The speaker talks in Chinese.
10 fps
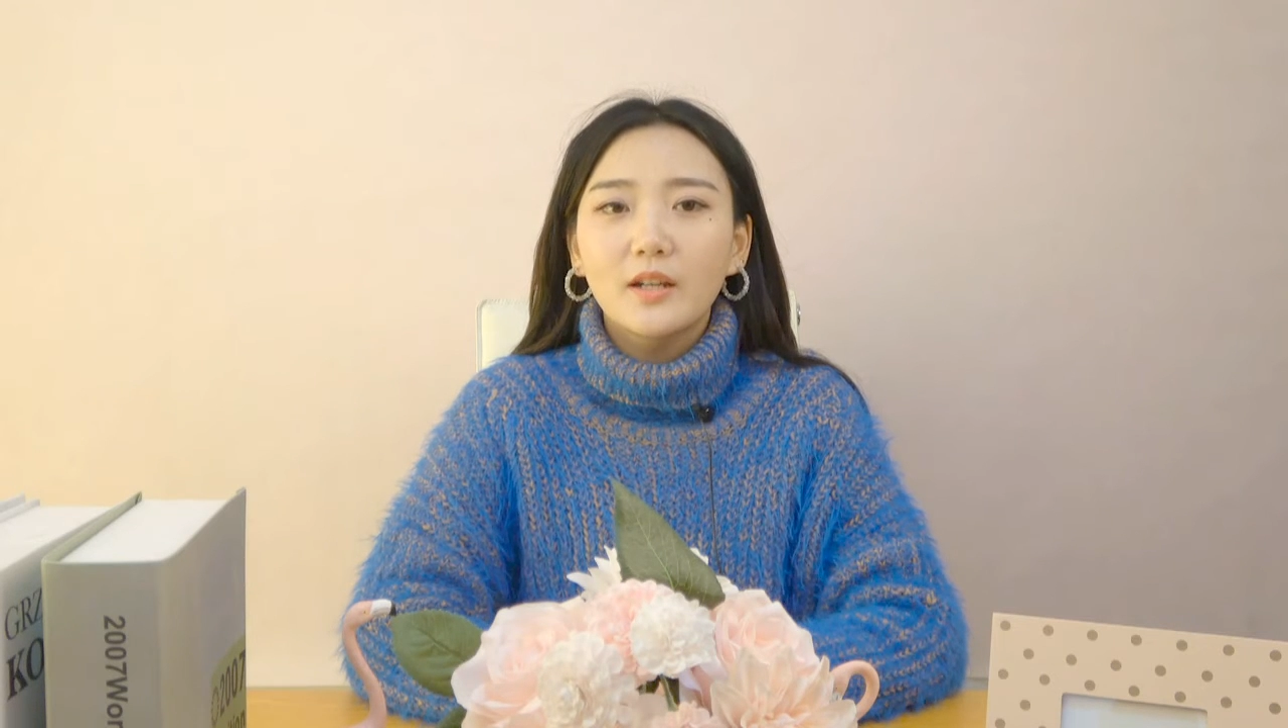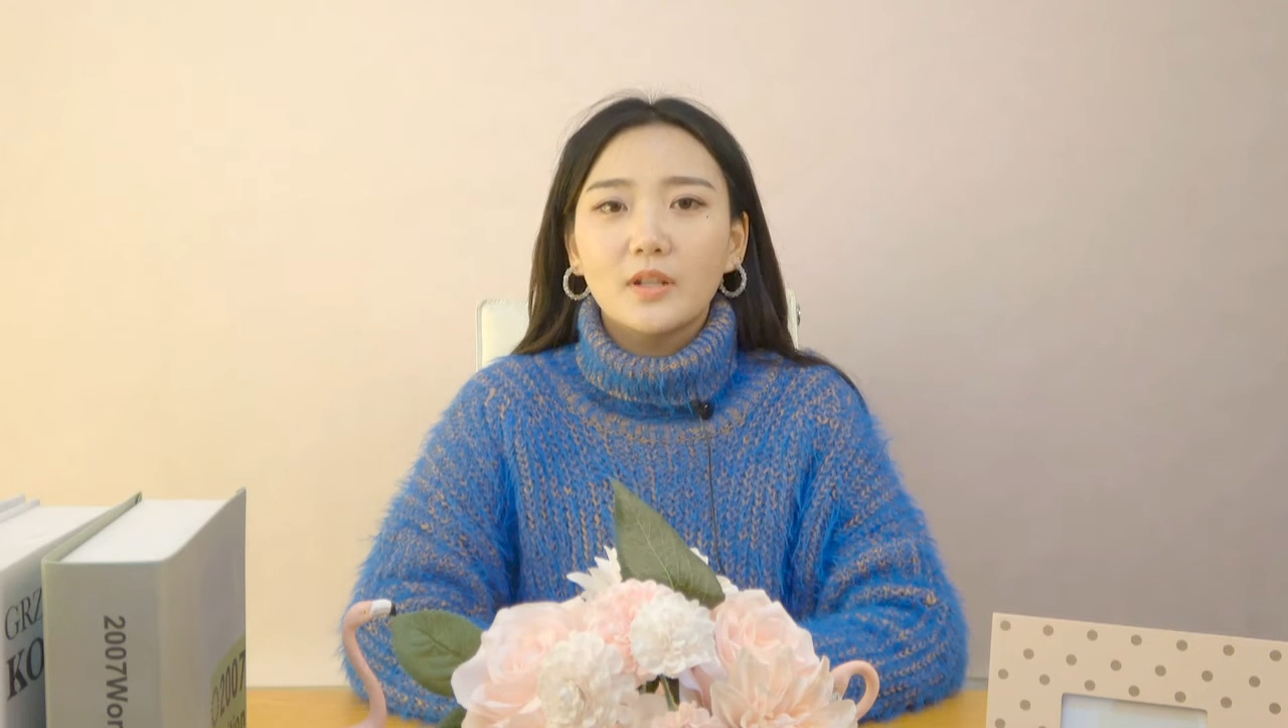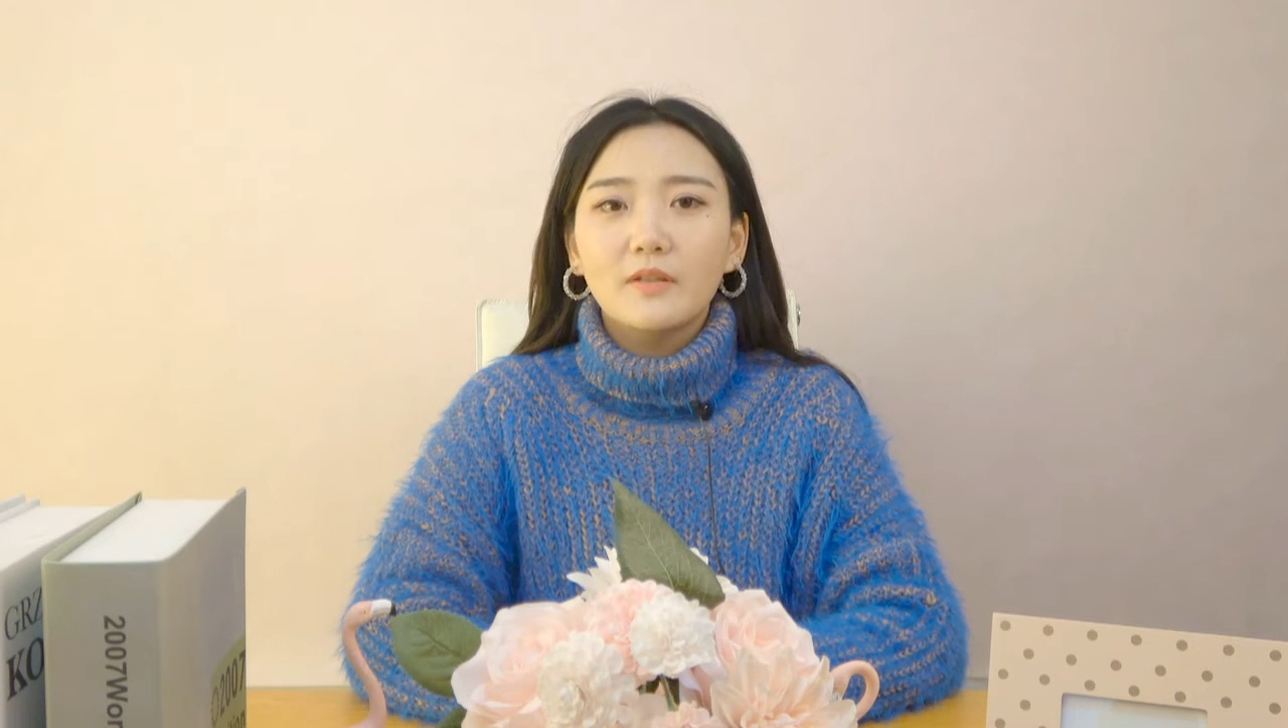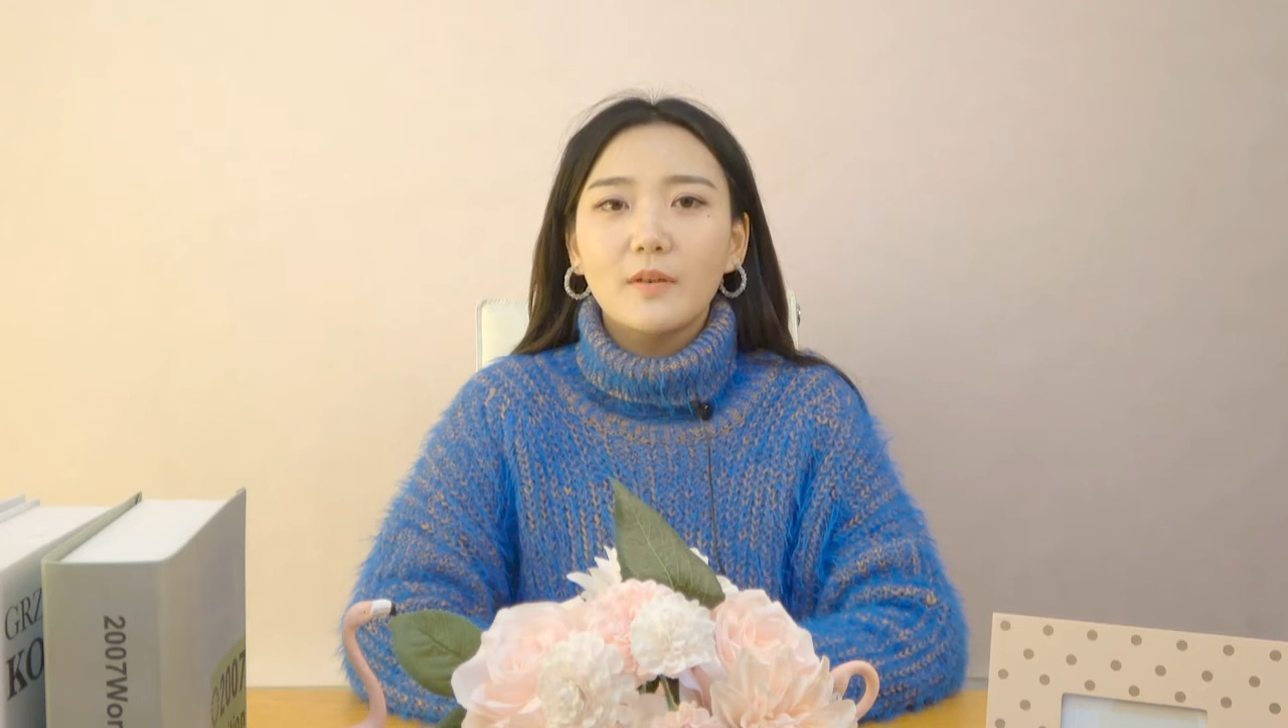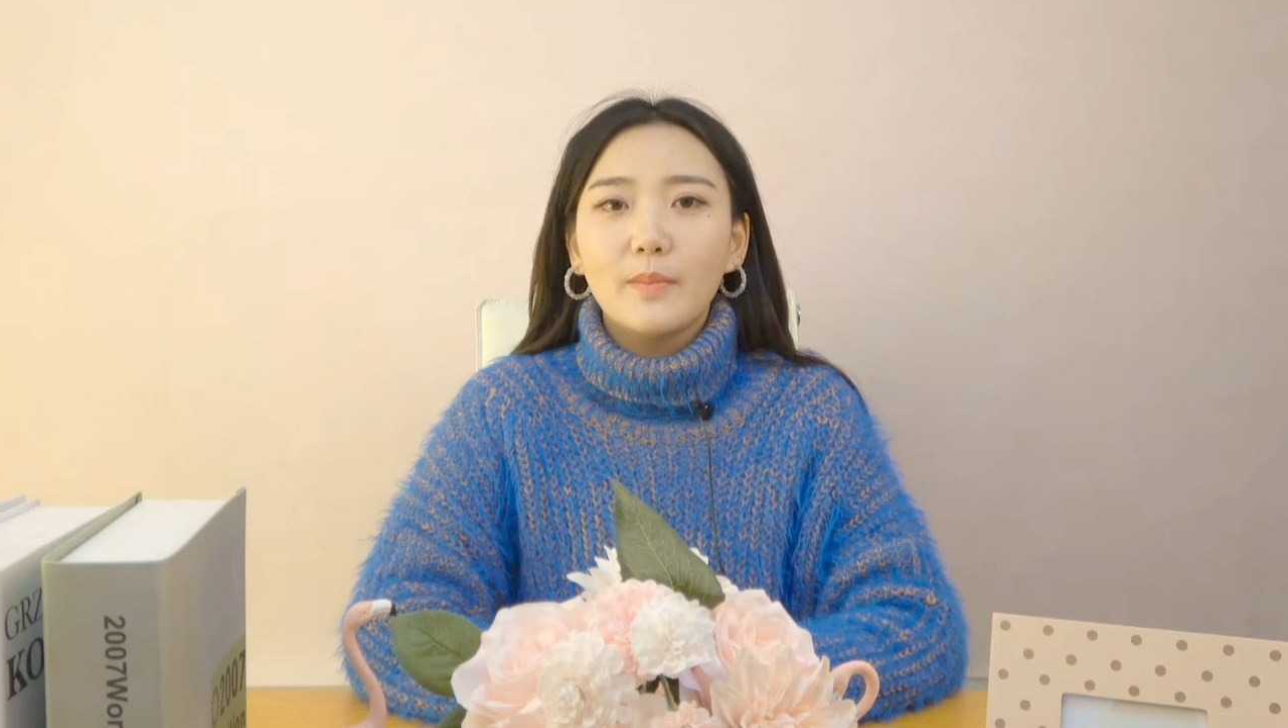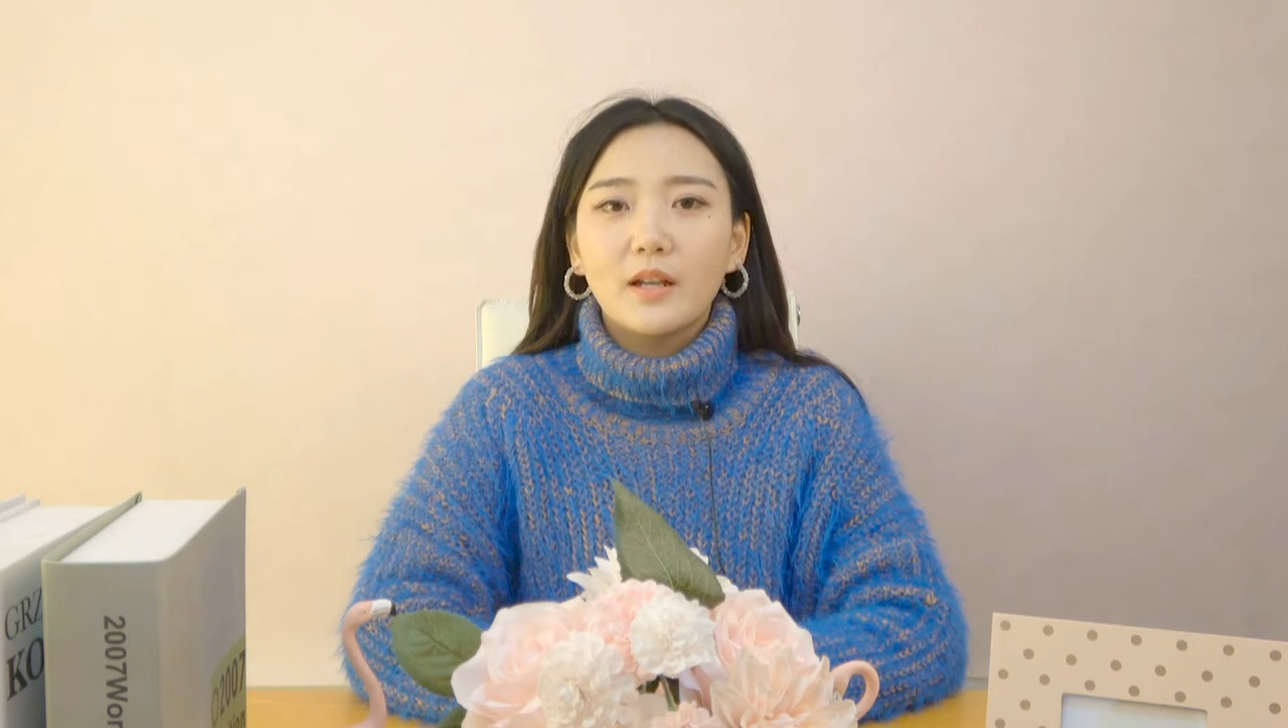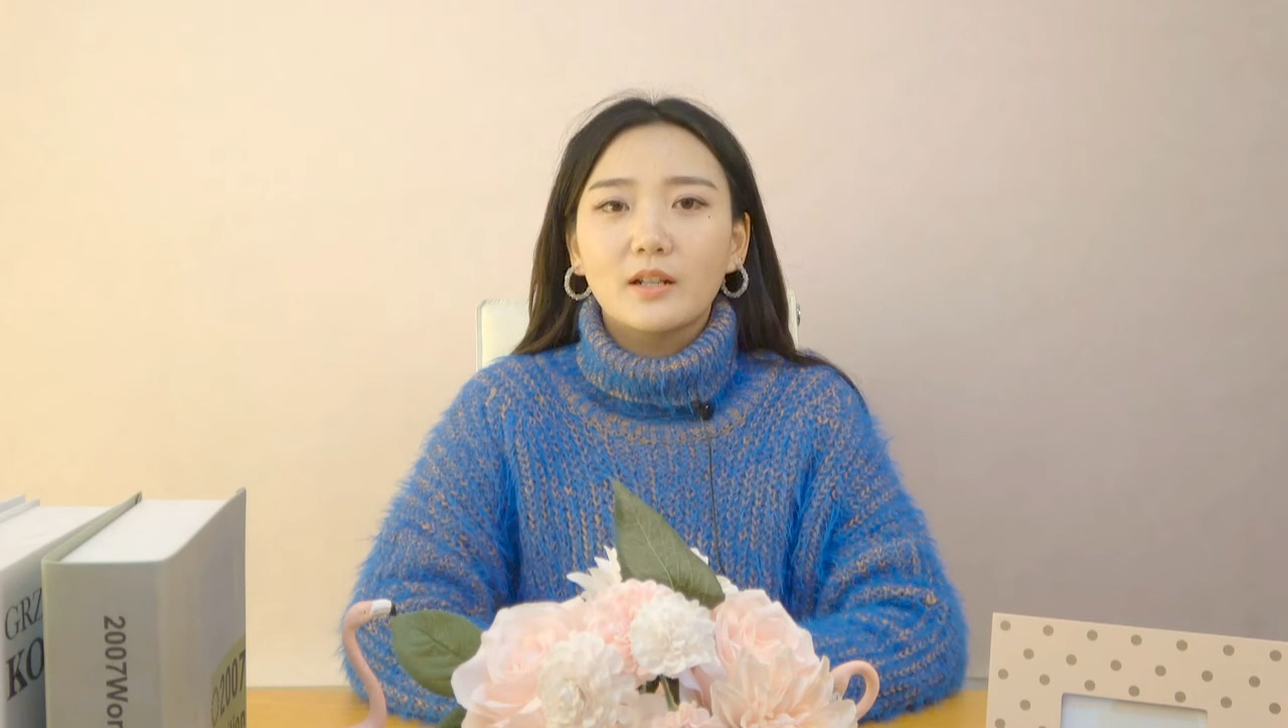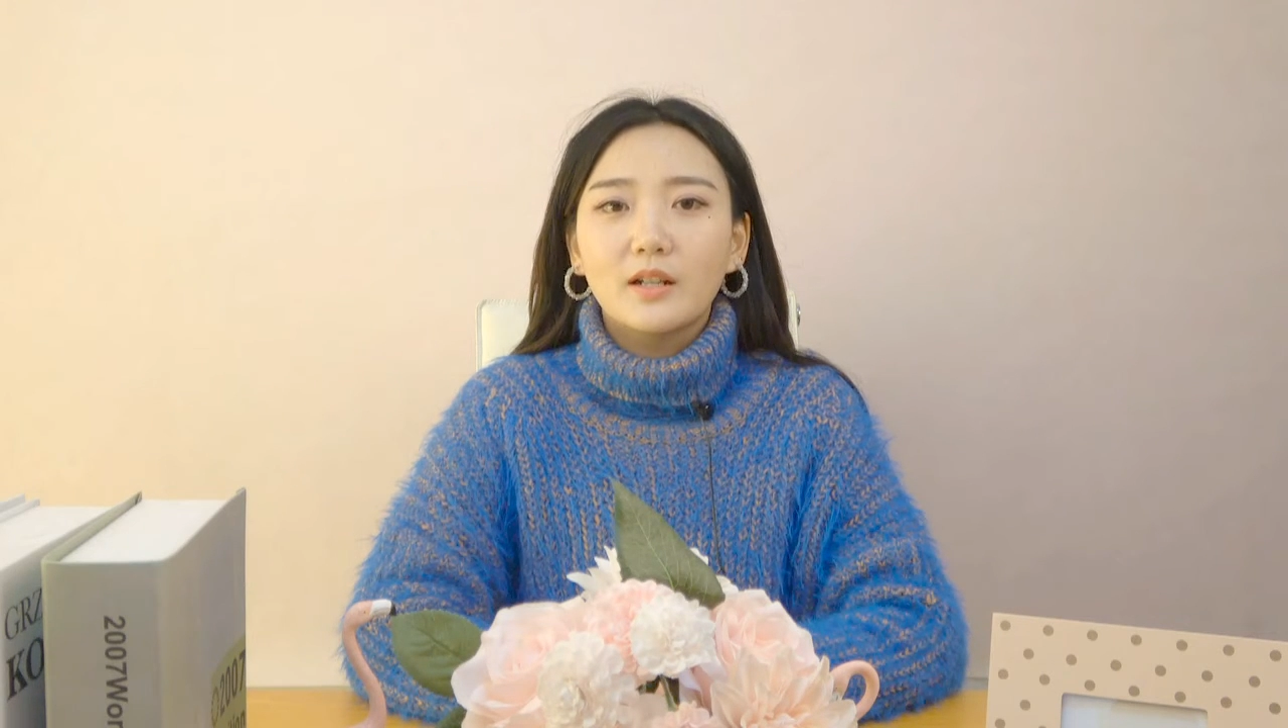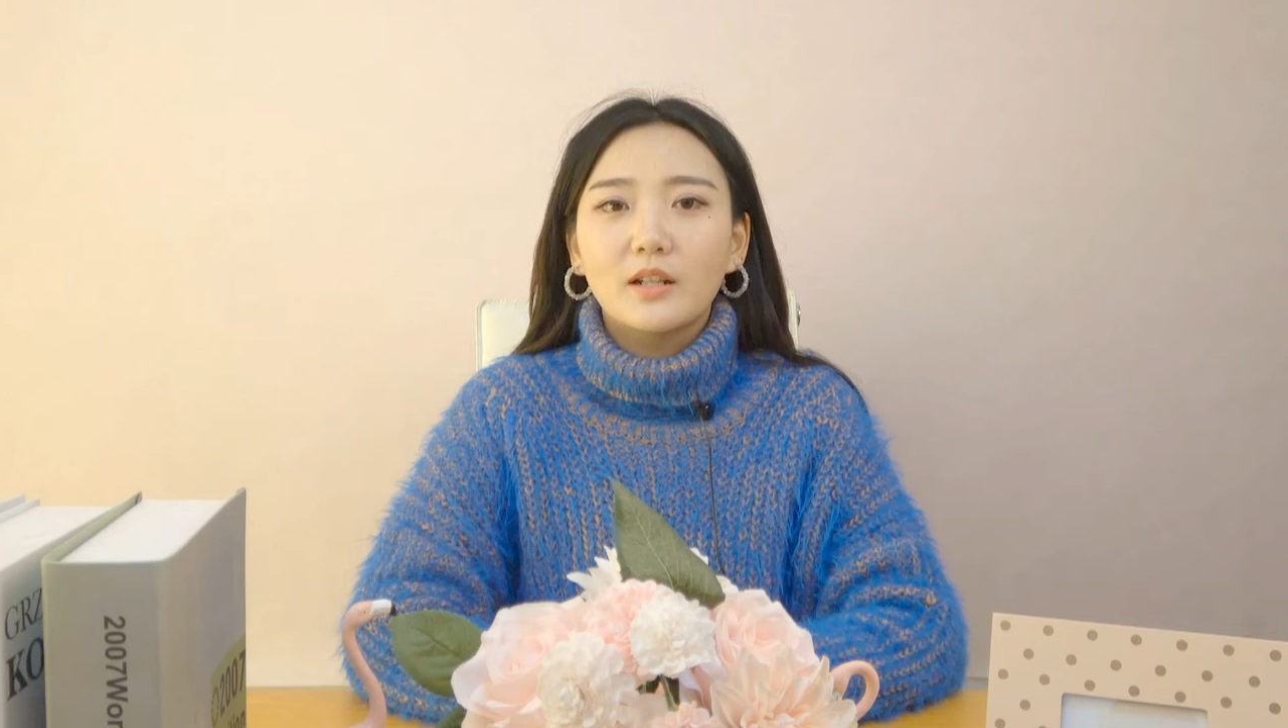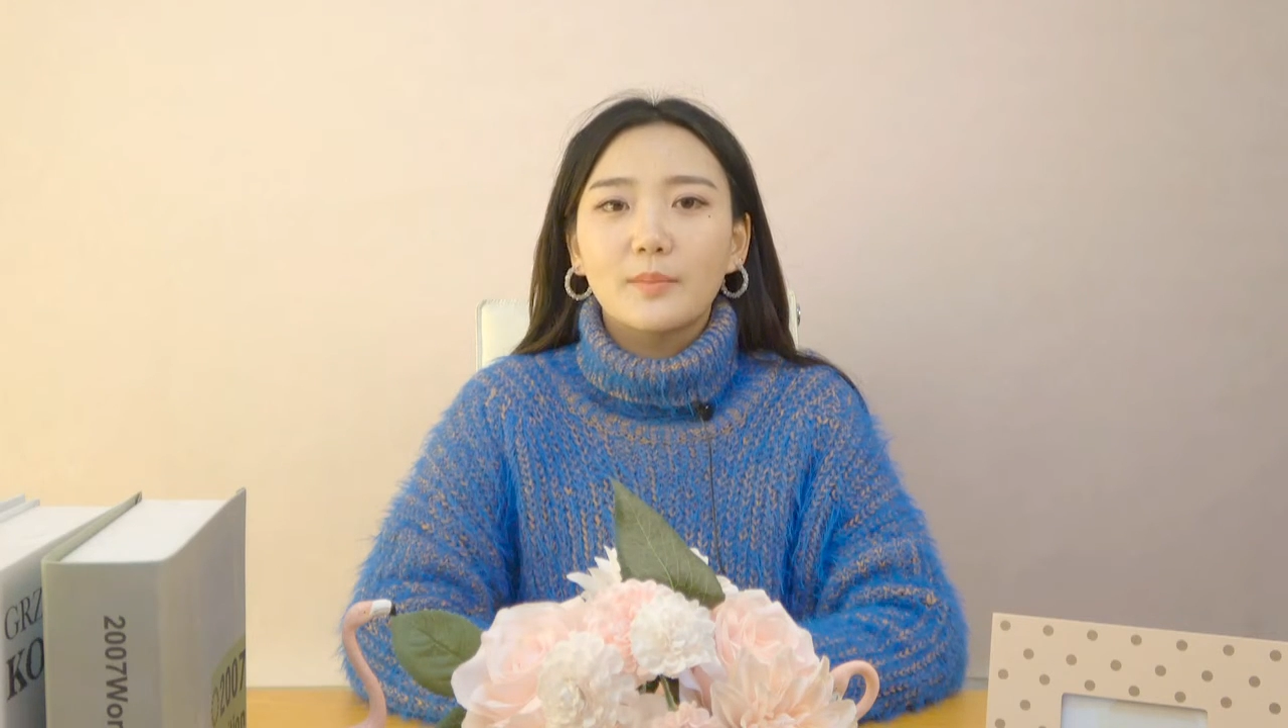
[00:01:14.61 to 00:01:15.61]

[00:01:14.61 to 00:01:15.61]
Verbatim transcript: 因为每个人